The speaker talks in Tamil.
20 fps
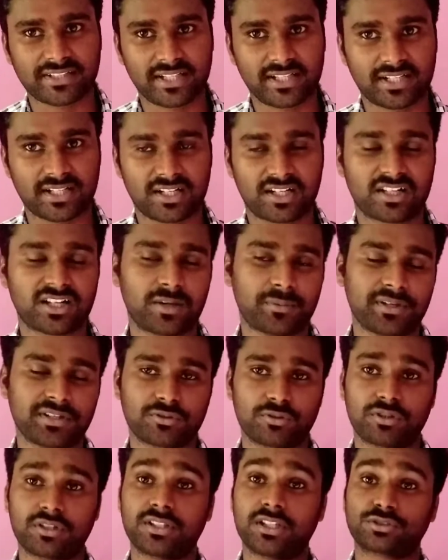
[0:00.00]
அஃபெக்ட் ஆகிருக்கிறார்
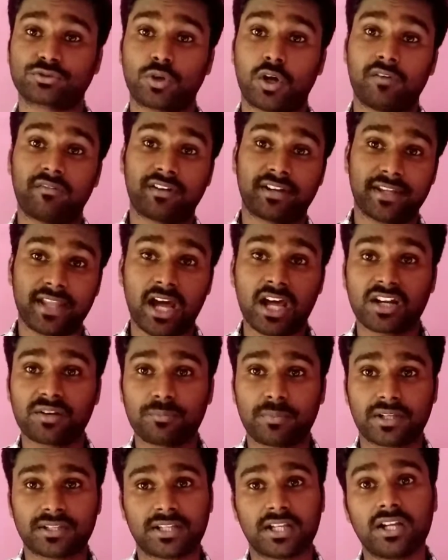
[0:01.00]
அப்படின்னு சொல்லிட்டு ஸோ அவர்
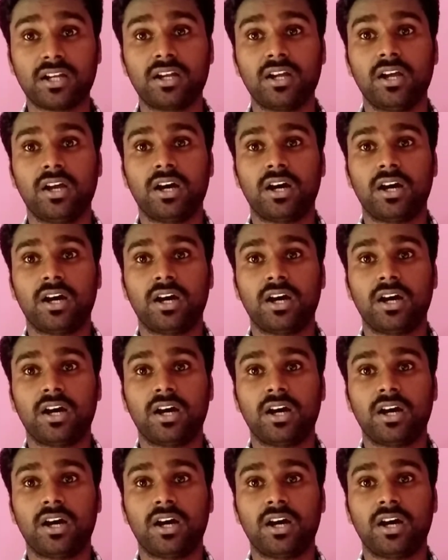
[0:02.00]
யாருன்னு பார்த்தா